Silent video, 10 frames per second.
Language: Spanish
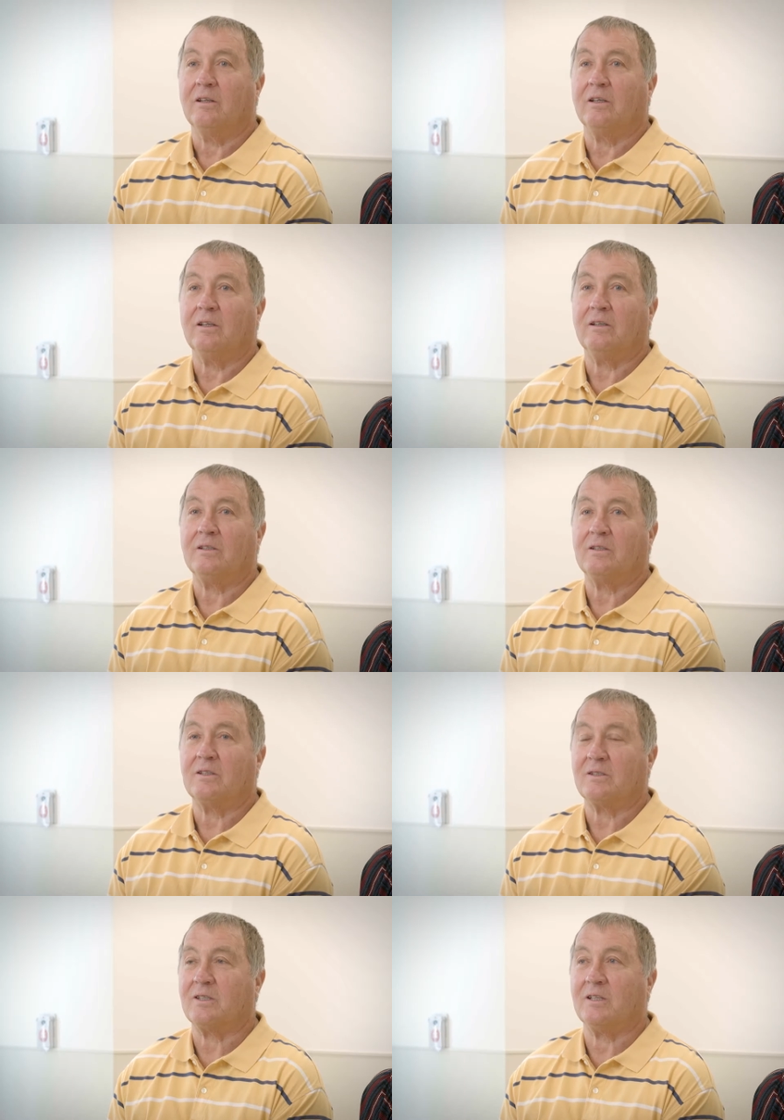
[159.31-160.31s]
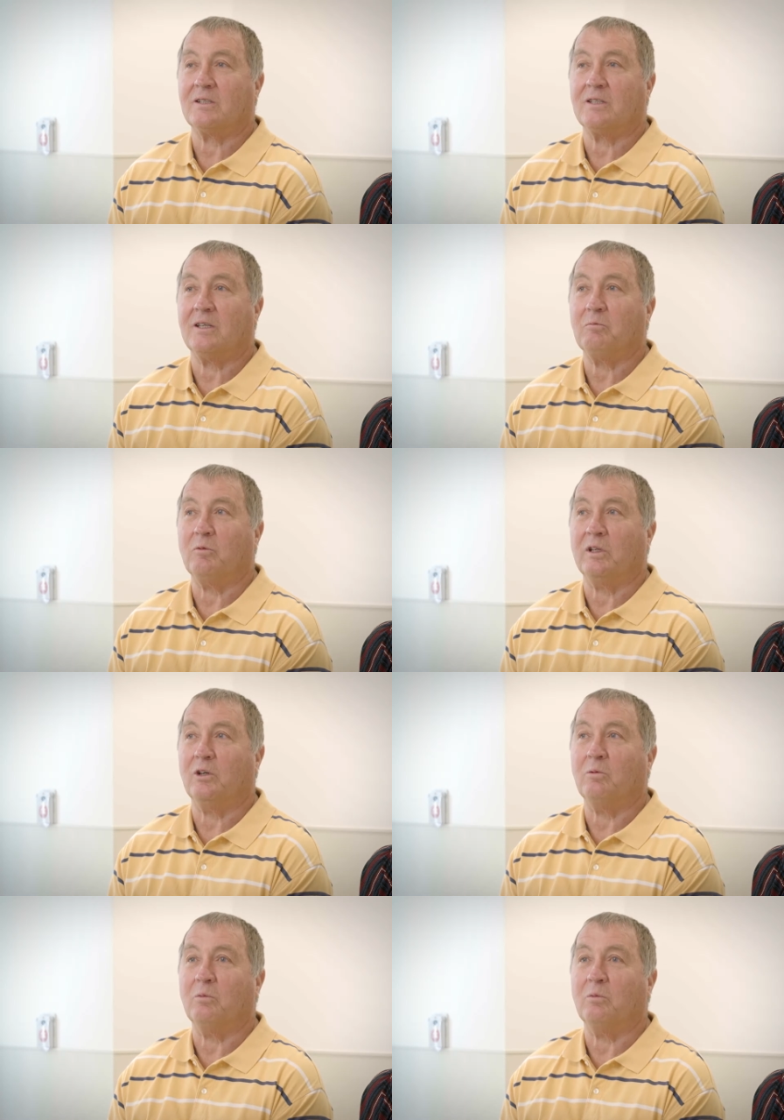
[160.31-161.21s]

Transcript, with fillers: En ese momento teníamos miedo.